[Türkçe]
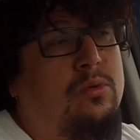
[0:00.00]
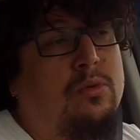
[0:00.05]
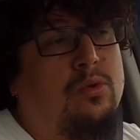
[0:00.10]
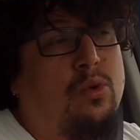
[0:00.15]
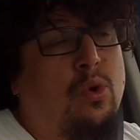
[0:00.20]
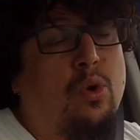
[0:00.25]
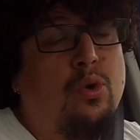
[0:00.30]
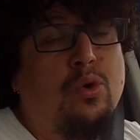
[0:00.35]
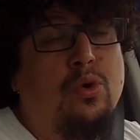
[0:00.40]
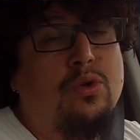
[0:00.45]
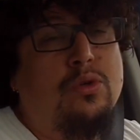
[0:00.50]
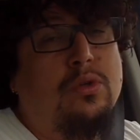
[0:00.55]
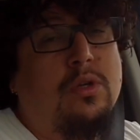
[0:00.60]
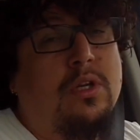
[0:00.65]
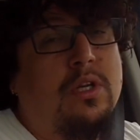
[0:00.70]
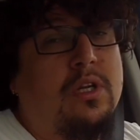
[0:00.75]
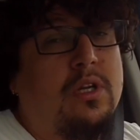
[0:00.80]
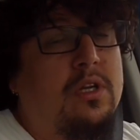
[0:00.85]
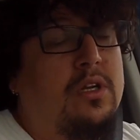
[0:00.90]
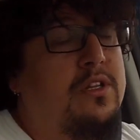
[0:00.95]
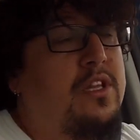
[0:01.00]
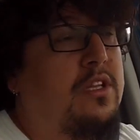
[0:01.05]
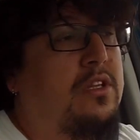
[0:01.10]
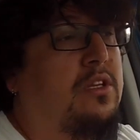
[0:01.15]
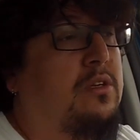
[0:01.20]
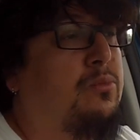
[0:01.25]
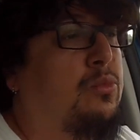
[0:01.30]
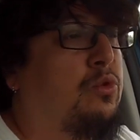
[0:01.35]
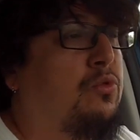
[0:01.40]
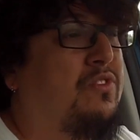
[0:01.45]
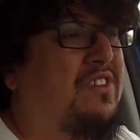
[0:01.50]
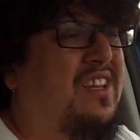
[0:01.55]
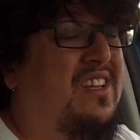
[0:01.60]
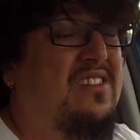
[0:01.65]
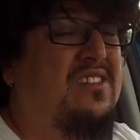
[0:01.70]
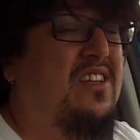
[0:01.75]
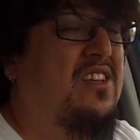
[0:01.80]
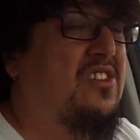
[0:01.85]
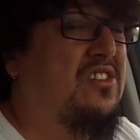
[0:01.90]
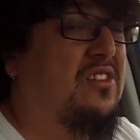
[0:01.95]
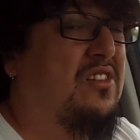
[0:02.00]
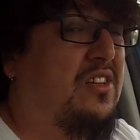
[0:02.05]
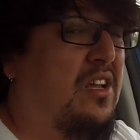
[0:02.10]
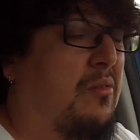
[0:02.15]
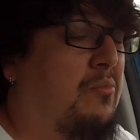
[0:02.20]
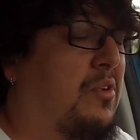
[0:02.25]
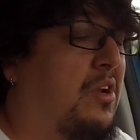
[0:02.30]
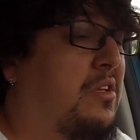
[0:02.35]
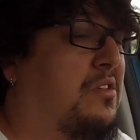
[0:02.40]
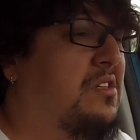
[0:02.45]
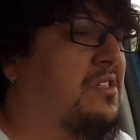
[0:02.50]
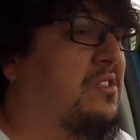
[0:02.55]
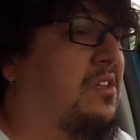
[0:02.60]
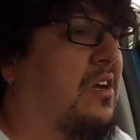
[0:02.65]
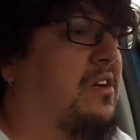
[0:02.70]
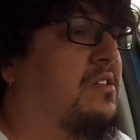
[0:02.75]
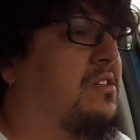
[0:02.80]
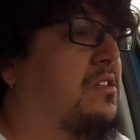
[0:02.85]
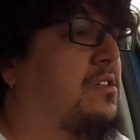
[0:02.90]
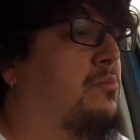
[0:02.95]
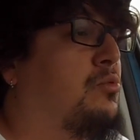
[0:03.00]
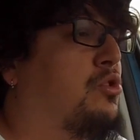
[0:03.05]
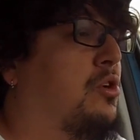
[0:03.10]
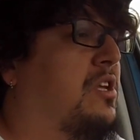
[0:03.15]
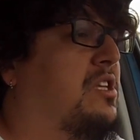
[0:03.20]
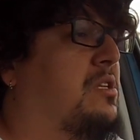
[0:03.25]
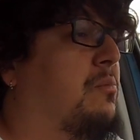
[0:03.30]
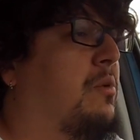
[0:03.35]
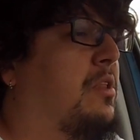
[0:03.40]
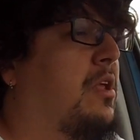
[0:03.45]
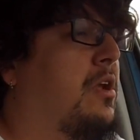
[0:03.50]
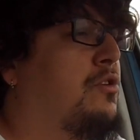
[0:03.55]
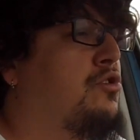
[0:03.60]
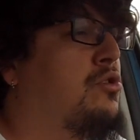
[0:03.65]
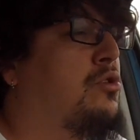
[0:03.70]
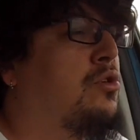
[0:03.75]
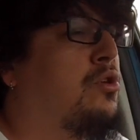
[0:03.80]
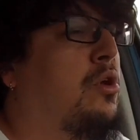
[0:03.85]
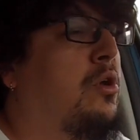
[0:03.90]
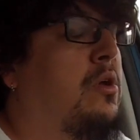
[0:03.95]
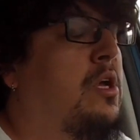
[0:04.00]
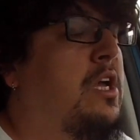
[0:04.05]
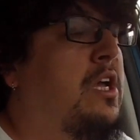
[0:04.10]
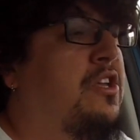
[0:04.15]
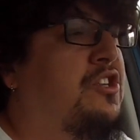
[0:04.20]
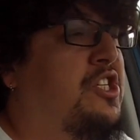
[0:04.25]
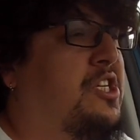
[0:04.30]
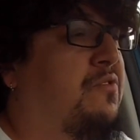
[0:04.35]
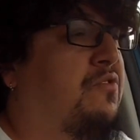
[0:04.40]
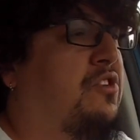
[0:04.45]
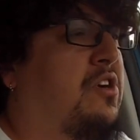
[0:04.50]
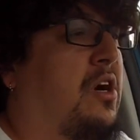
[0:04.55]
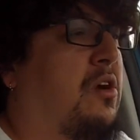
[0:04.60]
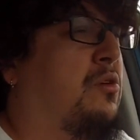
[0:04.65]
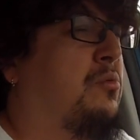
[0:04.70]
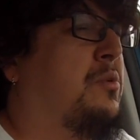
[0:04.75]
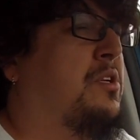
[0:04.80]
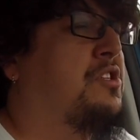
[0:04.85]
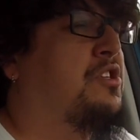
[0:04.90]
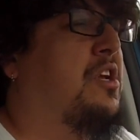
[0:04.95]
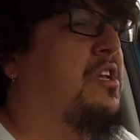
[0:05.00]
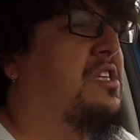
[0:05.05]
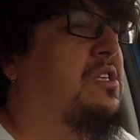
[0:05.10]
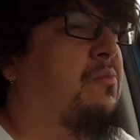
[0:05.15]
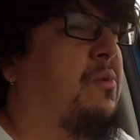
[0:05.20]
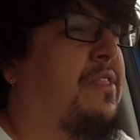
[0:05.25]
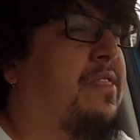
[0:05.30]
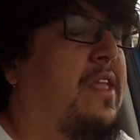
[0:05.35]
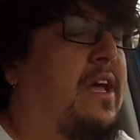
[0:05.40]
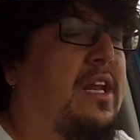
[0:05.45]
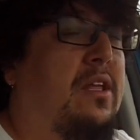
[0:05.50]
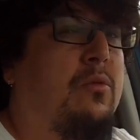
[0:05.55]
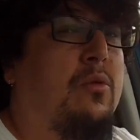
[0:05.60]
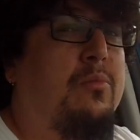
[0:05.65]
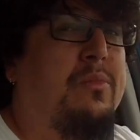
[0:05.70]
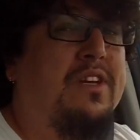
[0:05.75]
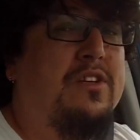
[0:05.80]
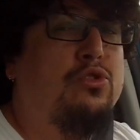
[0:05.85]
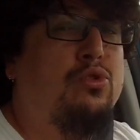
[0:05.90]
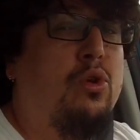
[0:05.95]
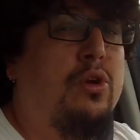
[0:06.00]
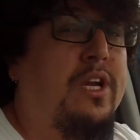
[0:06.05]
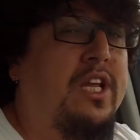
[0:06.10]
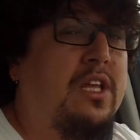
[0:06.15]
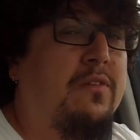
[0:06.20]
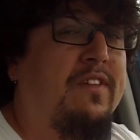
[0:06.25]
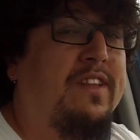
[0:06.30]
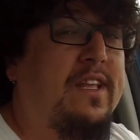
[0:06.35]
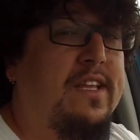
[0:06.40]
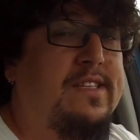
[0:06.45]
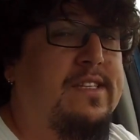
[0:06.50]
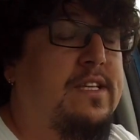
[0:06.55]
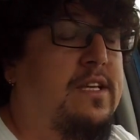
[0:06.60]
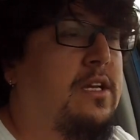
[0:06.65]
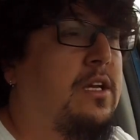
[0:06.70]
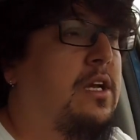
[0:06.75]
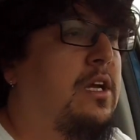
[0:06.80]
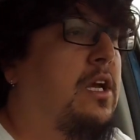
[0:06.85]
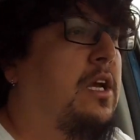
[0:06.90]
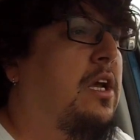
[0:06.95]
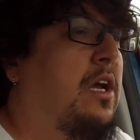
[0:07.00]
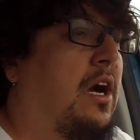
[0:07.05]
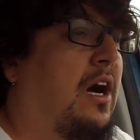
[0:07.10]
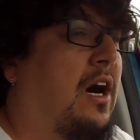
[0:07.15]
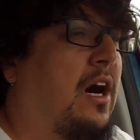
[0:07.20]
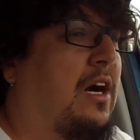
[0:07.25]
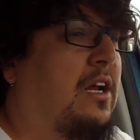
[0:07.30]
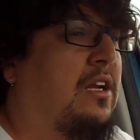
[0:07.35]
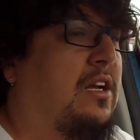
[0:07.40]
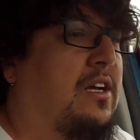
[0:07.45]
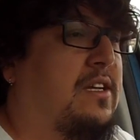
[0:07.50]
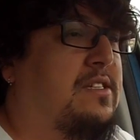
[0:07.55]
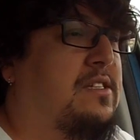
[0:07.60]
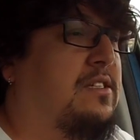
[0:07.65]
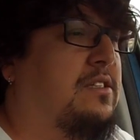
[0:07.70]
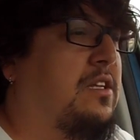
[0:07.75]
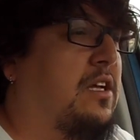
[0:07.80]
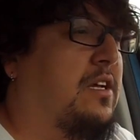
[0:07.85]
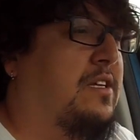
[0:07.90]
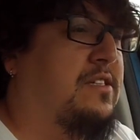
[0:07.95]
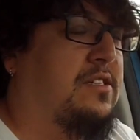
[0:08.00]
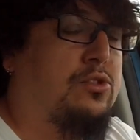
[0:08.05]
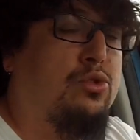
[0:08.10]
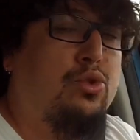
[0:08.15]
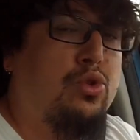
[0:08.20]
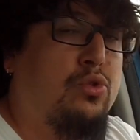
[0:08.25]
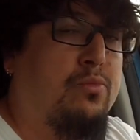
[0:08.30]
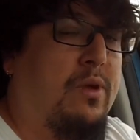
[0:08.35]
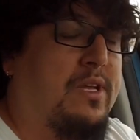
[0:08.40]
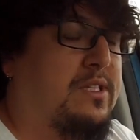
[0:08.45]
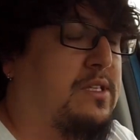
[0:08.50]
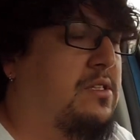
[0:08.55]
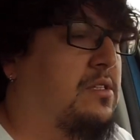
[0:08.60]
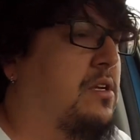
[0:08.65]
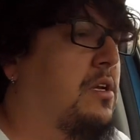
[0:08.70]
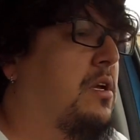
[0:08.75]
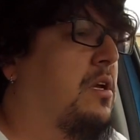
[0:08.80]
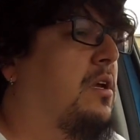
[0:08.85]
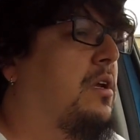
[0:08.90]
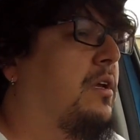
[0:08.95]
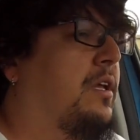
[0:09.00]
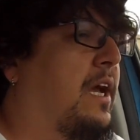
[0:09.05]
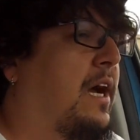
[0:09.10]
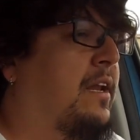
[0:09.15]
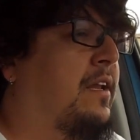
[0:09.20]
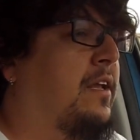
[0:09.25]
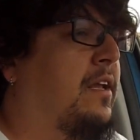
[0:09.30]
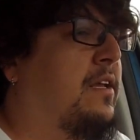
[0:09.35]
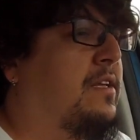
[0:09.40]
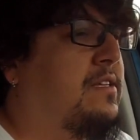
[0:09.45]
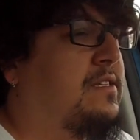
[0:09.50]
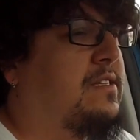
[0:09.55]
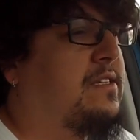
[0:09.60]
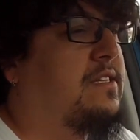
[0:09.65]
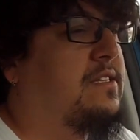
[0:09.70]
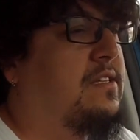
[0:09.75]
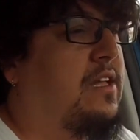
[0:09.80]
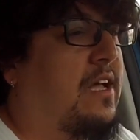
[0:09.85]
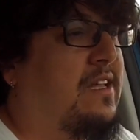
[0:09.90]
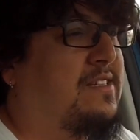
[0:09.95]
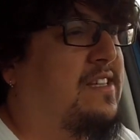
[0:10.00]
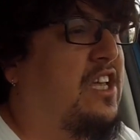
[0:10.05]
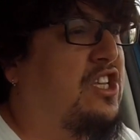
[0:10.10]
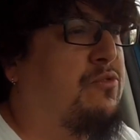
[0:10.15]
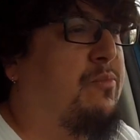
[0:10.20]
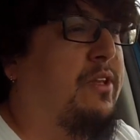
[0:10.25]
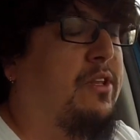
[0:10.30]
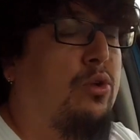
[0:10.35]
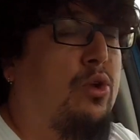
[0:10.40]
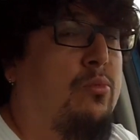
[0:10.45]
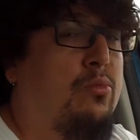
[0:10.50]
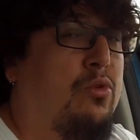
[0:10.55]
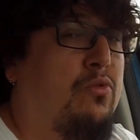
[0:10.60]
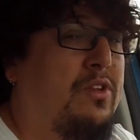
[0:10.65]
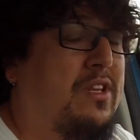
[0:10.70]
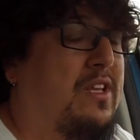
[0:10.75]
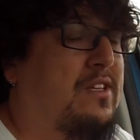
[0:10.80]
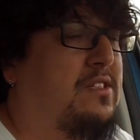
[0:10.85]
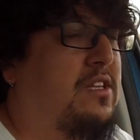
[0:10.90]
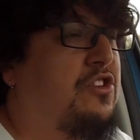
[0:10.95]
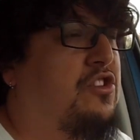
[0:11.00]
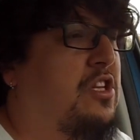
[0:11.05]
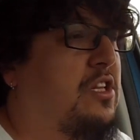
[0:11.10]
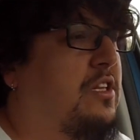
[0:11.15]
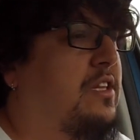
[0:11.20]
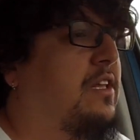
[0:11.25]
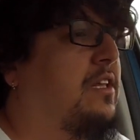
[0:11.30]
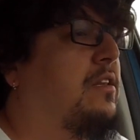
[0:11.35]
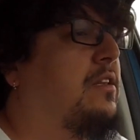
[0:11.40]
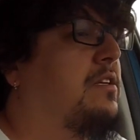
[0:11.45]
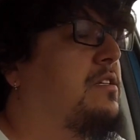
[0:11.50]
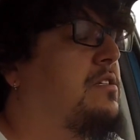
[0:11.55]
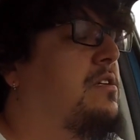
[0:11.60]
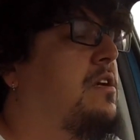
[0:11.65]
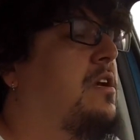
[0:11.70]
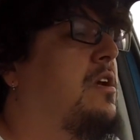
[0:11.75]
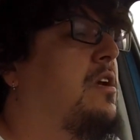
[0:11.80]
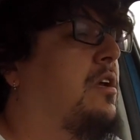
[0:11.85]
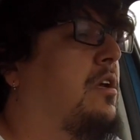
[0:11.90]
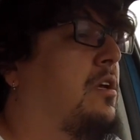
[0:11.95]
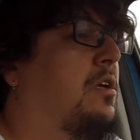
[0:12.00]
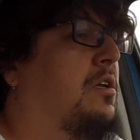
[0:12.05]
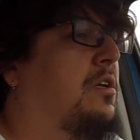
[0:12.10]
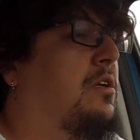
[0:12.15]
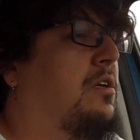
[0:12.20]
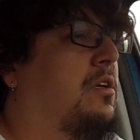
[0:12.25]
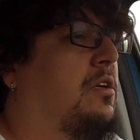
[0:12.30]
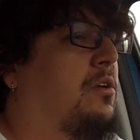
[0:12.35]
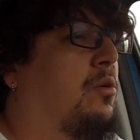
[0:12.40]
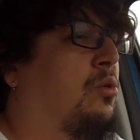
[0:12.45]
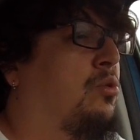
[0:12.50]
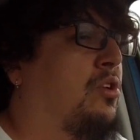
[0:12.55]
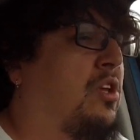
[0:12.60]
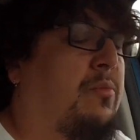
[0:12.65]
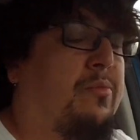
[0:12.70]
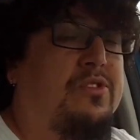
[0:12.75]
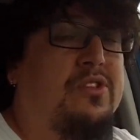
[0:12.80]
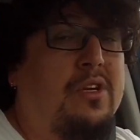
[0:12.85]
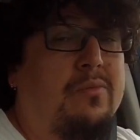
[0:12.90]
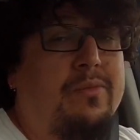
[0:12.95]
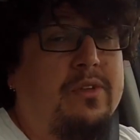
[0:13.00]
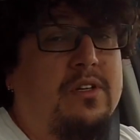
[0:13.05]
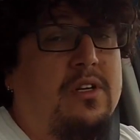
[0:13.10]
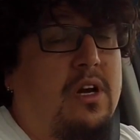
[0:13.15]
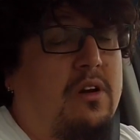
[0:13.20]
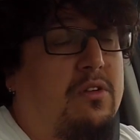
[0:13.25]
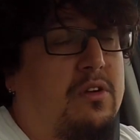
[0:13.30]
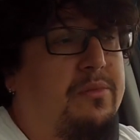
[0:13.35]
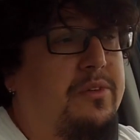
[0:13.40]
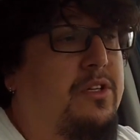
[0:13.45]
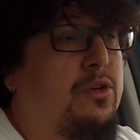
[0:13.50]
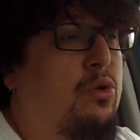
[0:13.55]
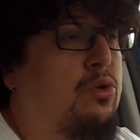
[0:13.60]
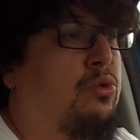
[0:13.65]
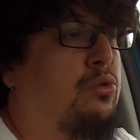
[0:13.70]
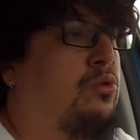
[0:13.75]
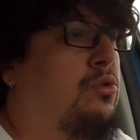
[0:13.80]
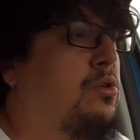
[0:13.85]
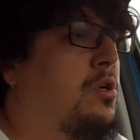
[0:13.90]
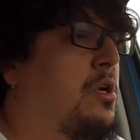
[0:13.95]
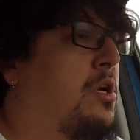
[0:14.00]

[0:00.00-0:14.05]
korur. E, nedir bu? Vites değiştirirken birazcık sarsılır bu şanzımanlar. Çünkü çift kavramalı şanzımanlar gibi bir sonraki vitesi hali hazırda hazır tutmaz. Yani siz daha seçmeden öbür vites seçili değildir. E, onu yapacak bir kavrama yoktur.